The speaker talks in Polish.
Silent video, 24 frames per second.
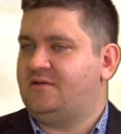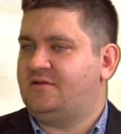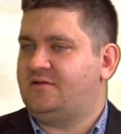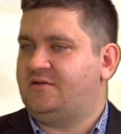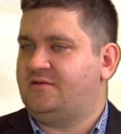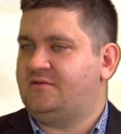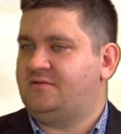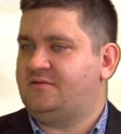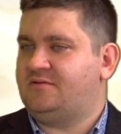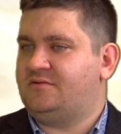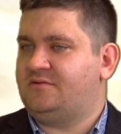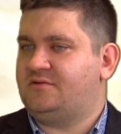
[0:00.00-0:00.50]

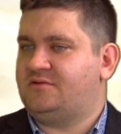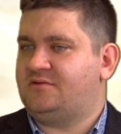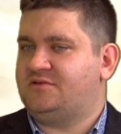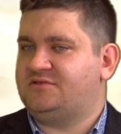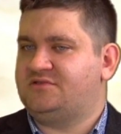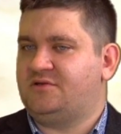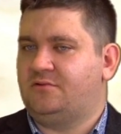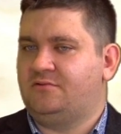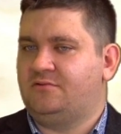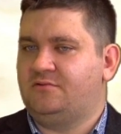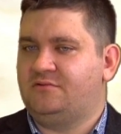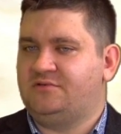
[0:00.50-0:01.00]
to, to
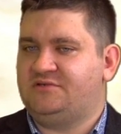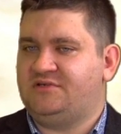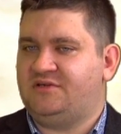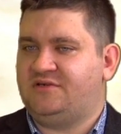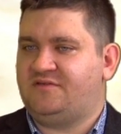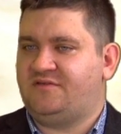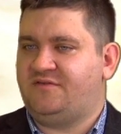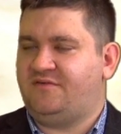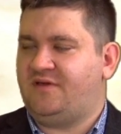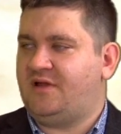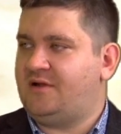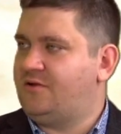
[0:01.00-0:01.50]
są ludzie
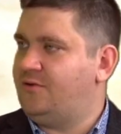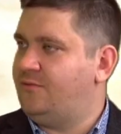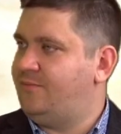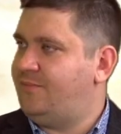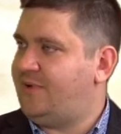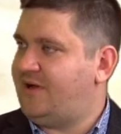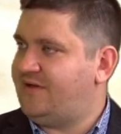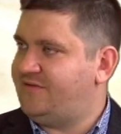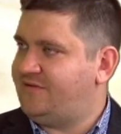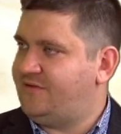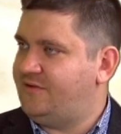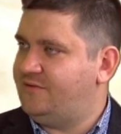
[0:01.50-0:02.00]
z wielką
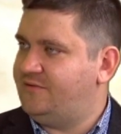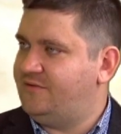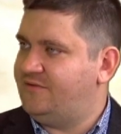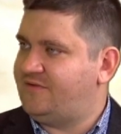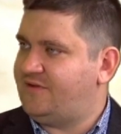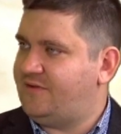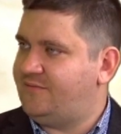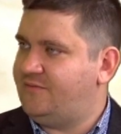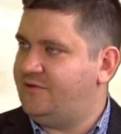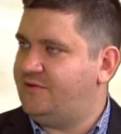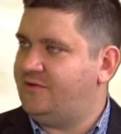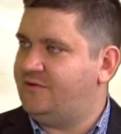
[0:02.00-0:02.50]
pasją do
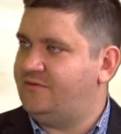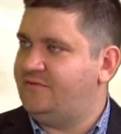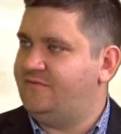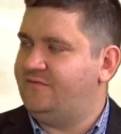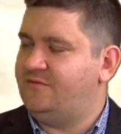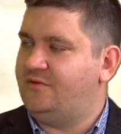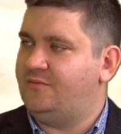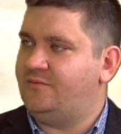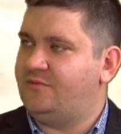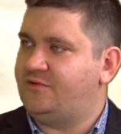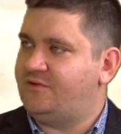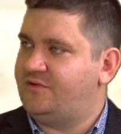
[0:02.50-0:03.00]

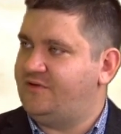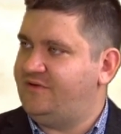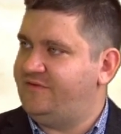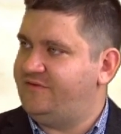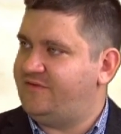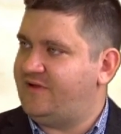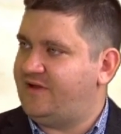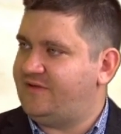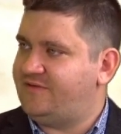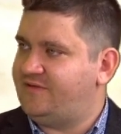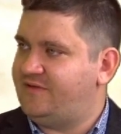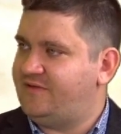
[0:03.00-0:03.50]
samochodów, do
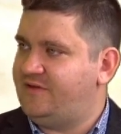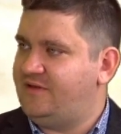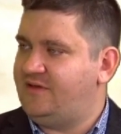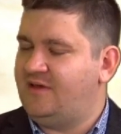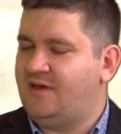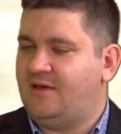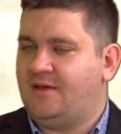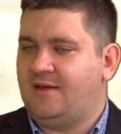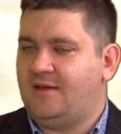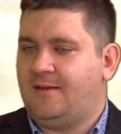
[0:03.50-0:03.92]
motoryzacji,